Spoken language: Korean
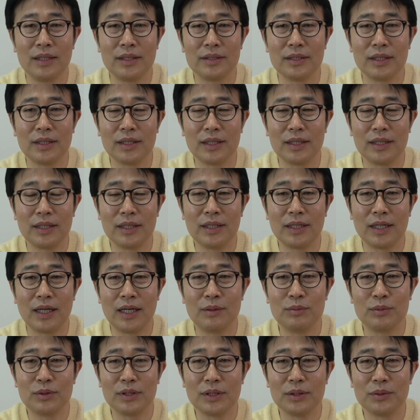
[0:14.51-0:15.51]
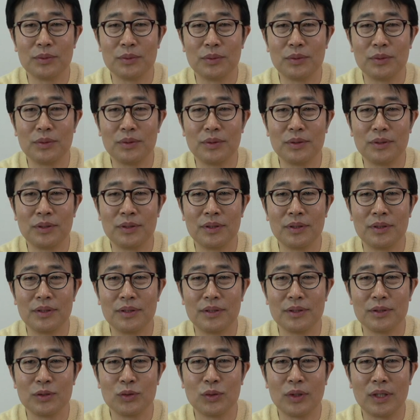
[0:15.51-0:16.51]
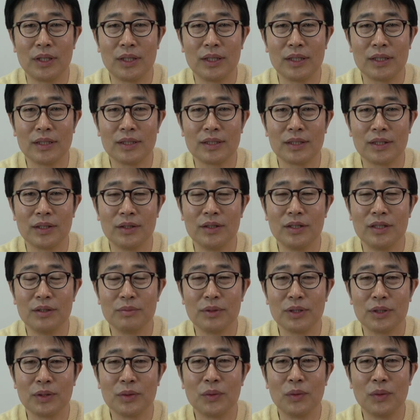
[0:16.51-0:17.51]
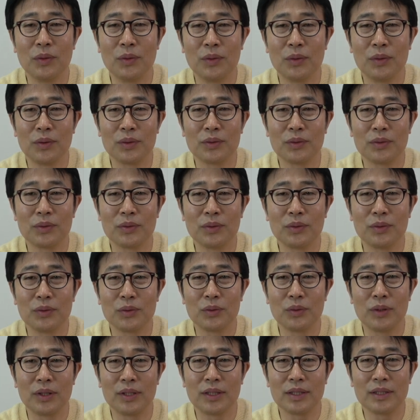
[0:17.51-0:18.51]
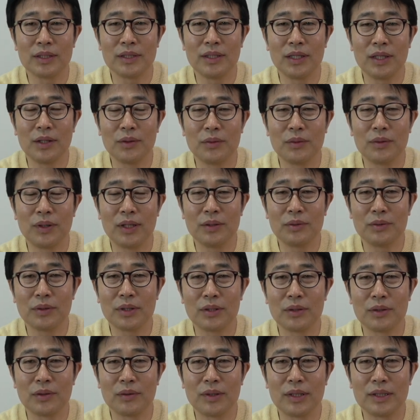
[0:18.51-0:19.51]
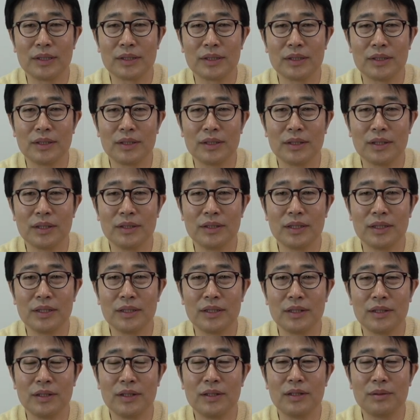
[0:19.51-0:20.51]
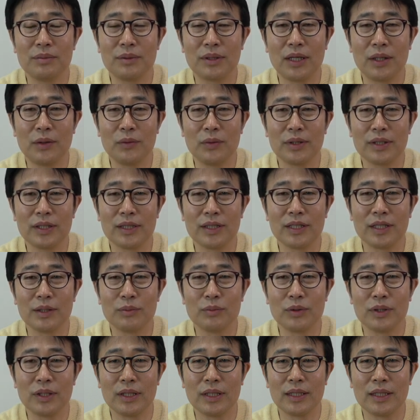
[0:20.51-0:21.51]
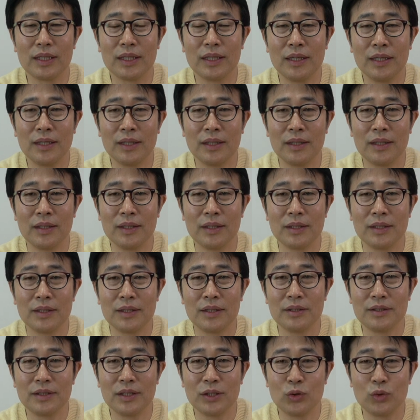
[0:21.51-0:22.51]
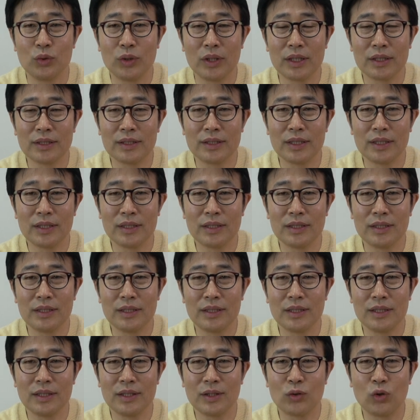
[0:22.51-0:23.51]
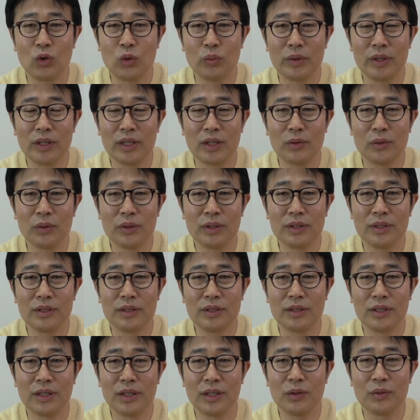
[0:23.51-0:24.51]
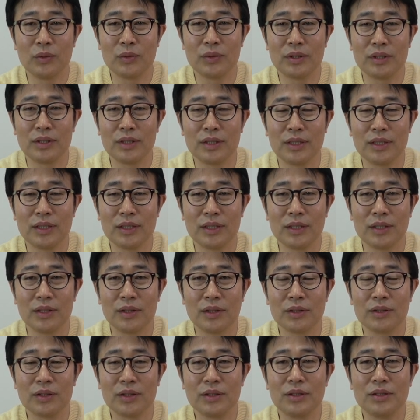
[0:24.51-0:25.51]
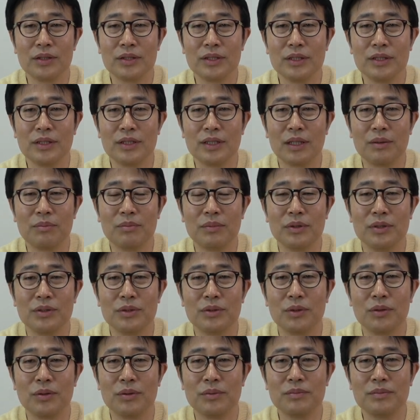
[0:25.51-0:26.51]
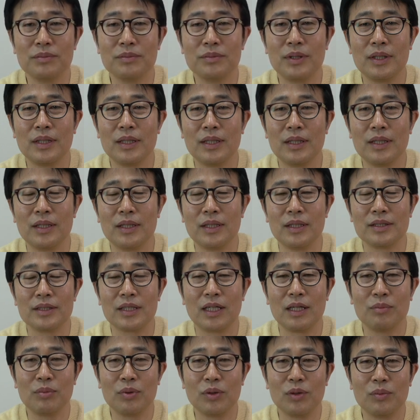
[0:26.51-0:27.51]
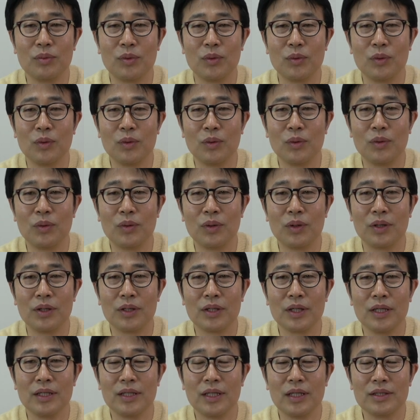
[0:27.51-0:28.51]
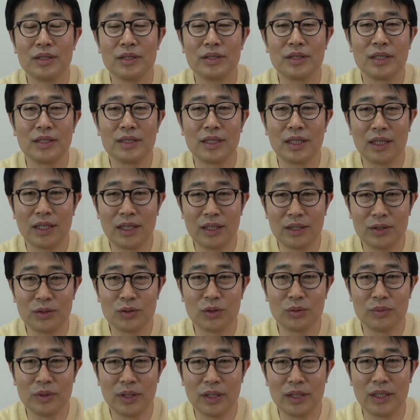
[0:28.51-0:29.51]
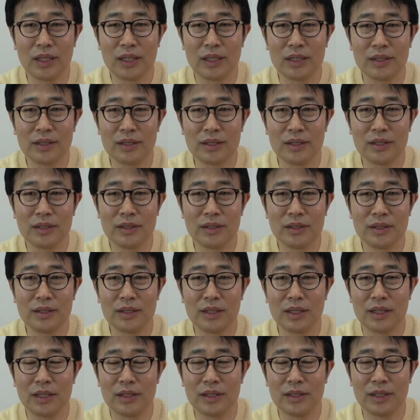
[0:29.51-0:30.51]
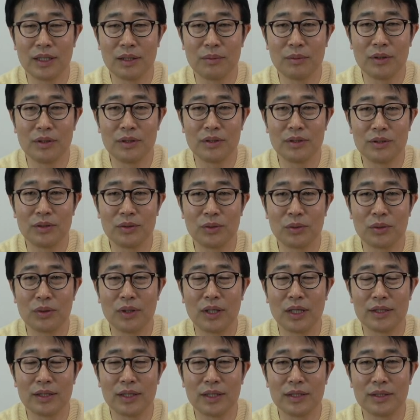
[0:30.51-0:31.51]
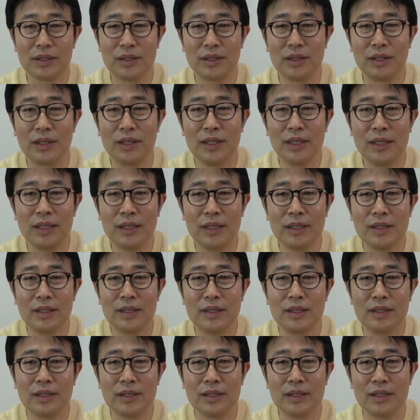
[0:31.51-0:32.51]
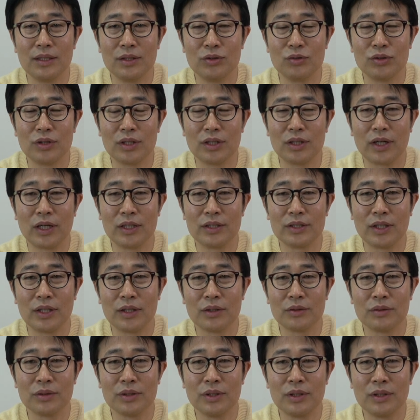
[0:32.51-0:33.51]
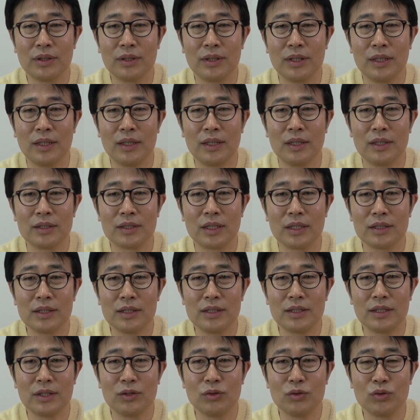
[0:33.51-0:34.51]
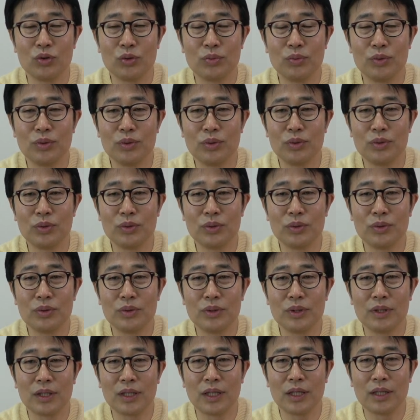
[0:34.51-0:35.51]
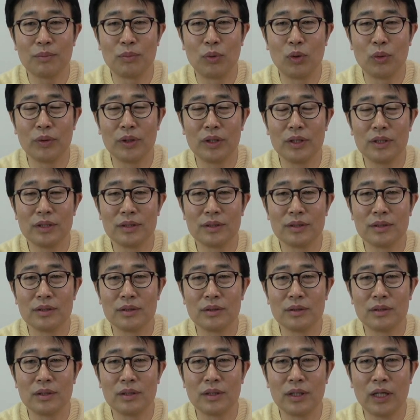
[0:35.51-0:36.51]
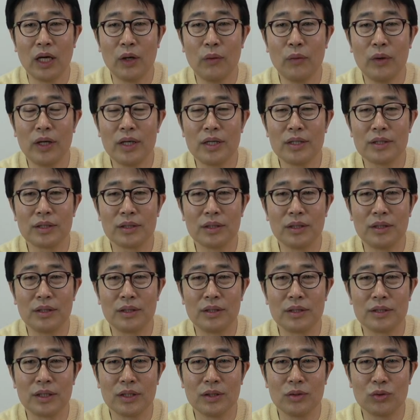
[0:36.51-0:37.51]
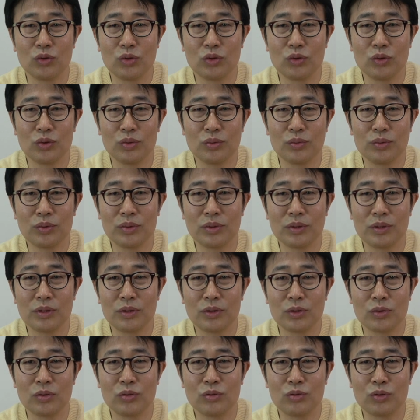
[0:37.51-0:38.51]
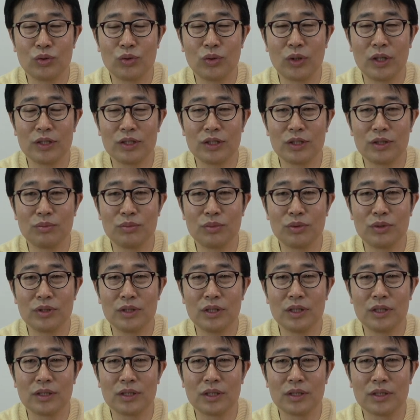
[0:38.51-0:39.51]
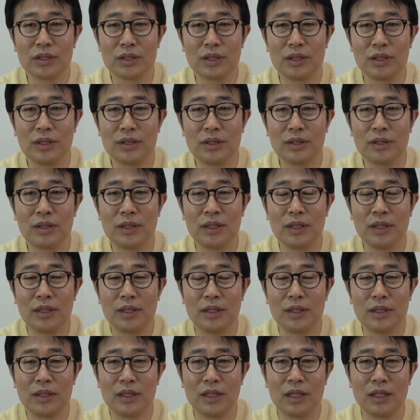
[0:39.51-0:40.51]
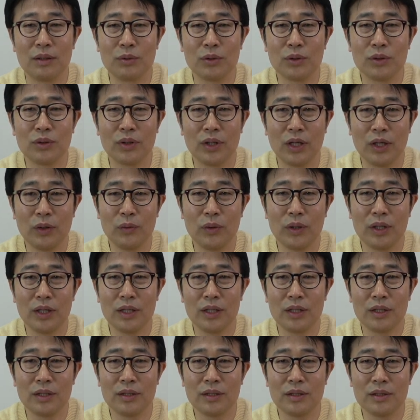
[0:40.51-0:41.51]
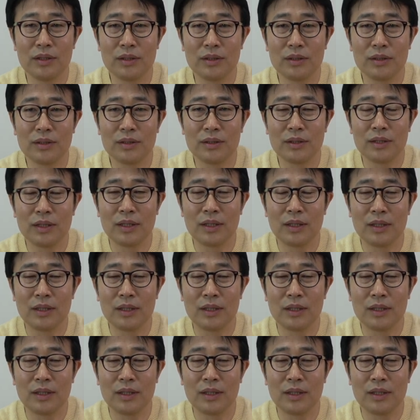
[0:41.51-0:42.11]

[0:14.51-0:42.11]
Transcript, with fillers: 제가 아무래도 어, 유학 경험이 있고 또 유학을 끝내고 한국에 들어와서 현재 현업을 하고 있기 때문에 현재 유학생들이 고민하고 있는 내용들이 어떤 것인지 한번 좀 살펴보고 거기에 대해서 제 생각을 좀 얘기하는 그런 시간이 되면 좋을 것 같아서 이 주제를 가져왔고요. 사실 제 유튜브 이렇게 보면은 어 해외에서 제 유튜브를 조금 구독하시는 분들이 있어서 아무래도 해외에 있는